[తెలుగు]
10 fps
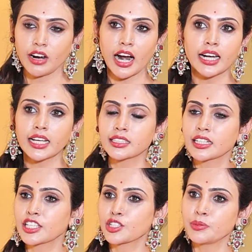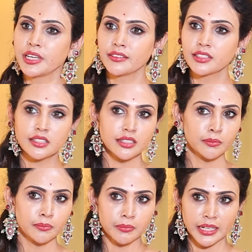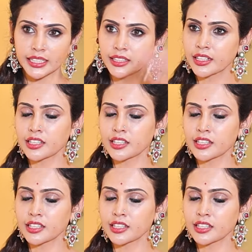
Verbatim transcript: వాళ్ళు అసలు హెచ్బిఏవన్సీ మరీ